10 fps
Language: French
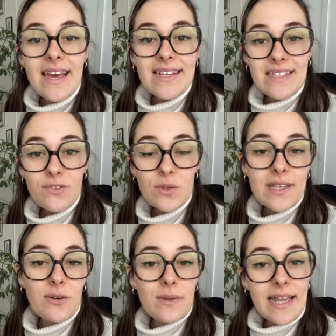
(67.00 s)
Et si vous
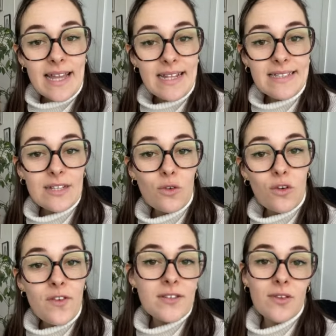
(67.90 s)
souhaitez qu'on analyse et qu'on
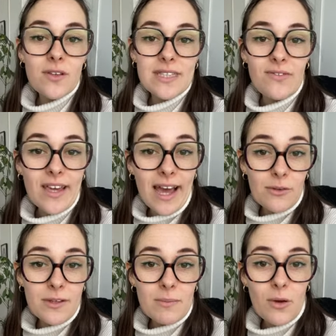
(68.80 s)
refasse votre CV
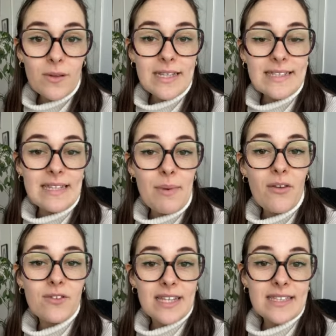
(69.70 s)
gratuitement, n'hésitez
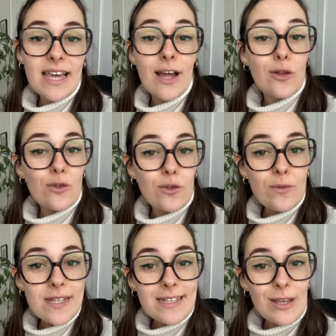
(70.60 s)
pas à vous inscrire à notre
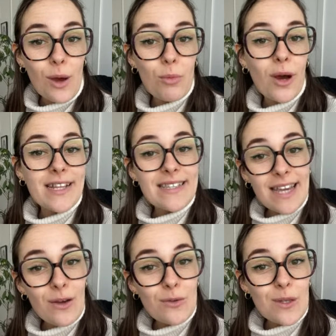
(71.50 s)
newsletter pour être
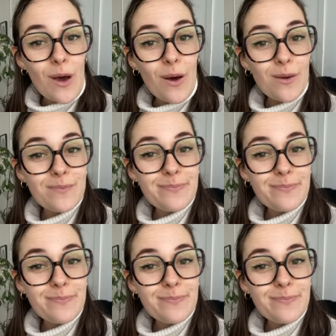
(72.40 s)
tiré au sort.